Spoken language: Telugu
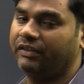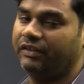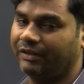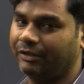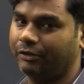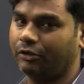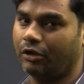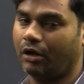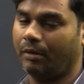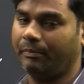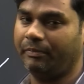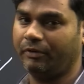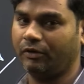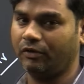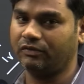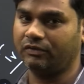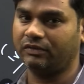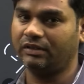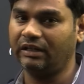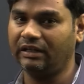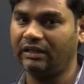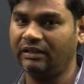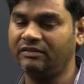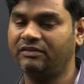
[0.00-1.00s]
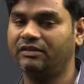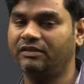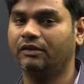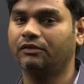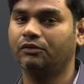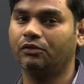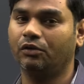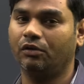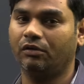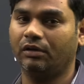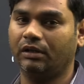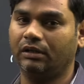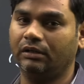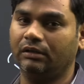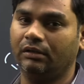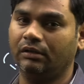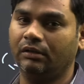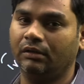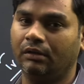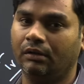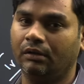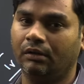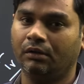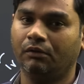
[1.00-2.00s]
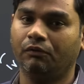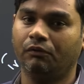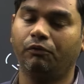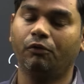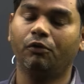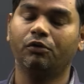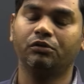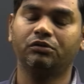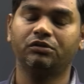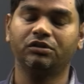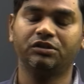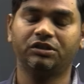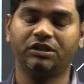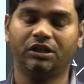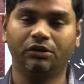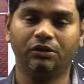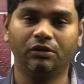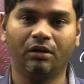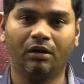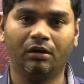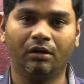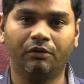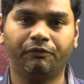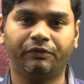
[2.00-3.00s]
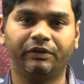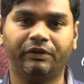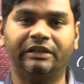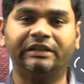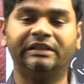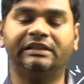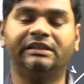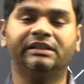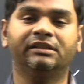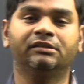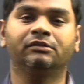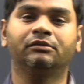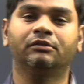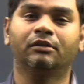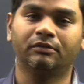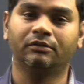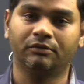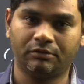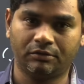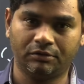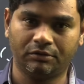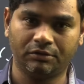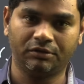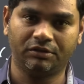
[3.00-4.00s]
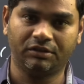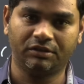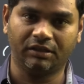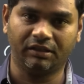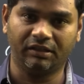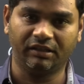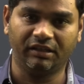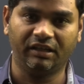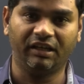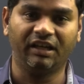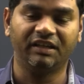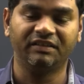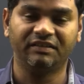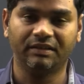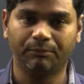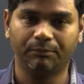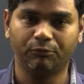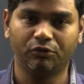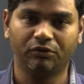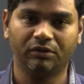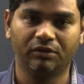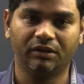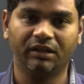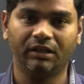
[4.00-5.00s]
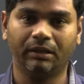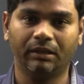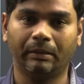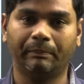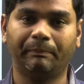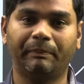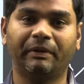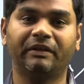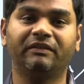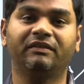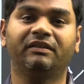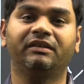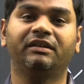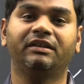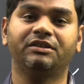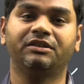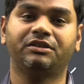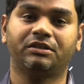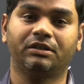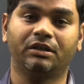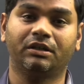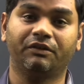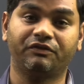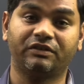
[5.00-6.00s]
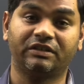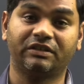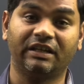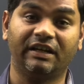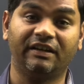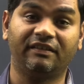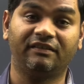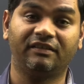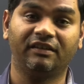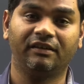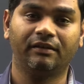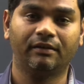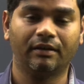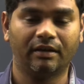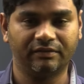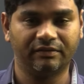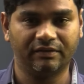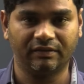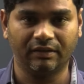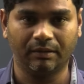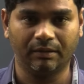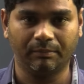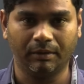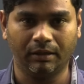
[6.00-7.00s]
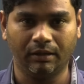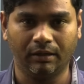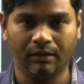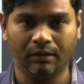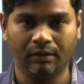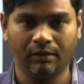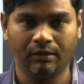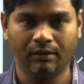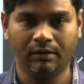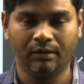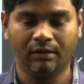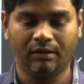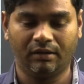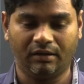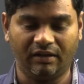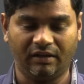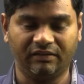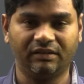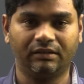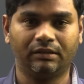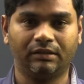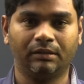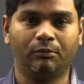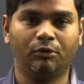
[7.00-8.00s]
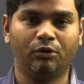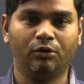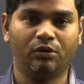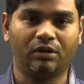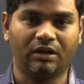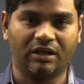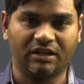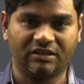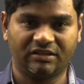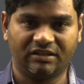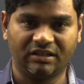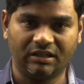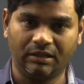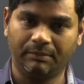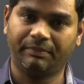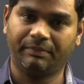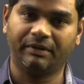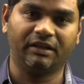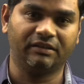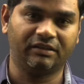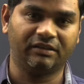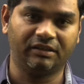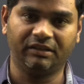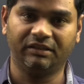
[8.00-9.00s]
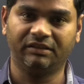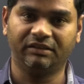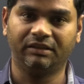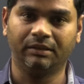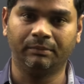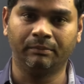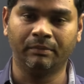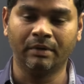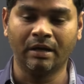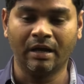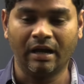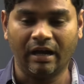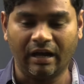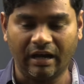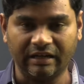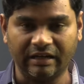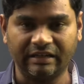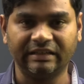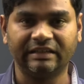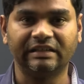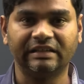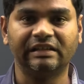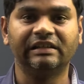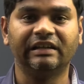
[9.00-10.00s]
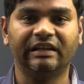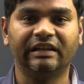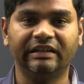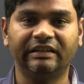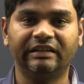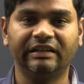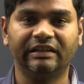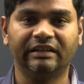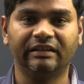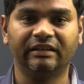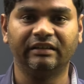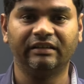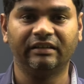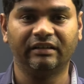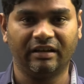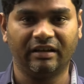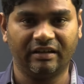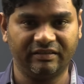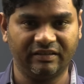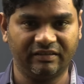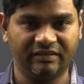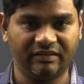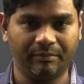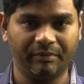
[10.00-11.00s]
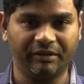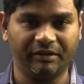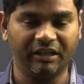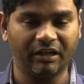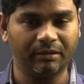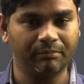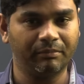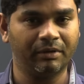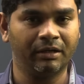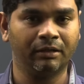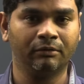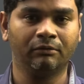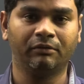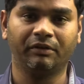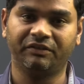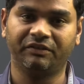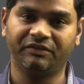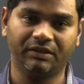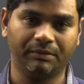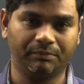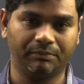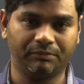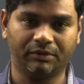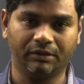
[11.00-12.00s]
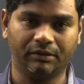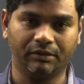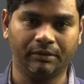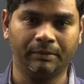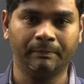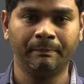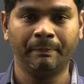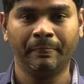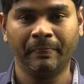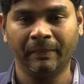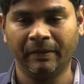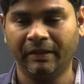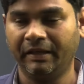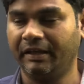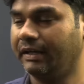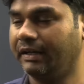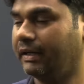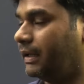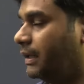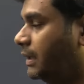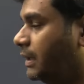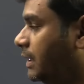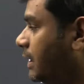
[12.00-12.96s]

ఏదైనా టాపిక్ వస్తే లింక్ చేసుకోవాలి ఫోర్త్ షెడ్యూల్ ఆఫ్ ఇండియన్ కాన్స్టిట్యూషన్ ఏం చెప్తుందంటే రిప్రజెంటేషన్ ఆఫ్ స్టేట్స్ ఇన్ రాజ్యసభ రాజ్యసభలో రాష్ట్రాల ప్రాతినిధ్యం ఆర్టికల్ ఎయిటీ అనేది రాజ్యసభ నిర్మాణం గురించి చెప్తుంది ఇక్కడ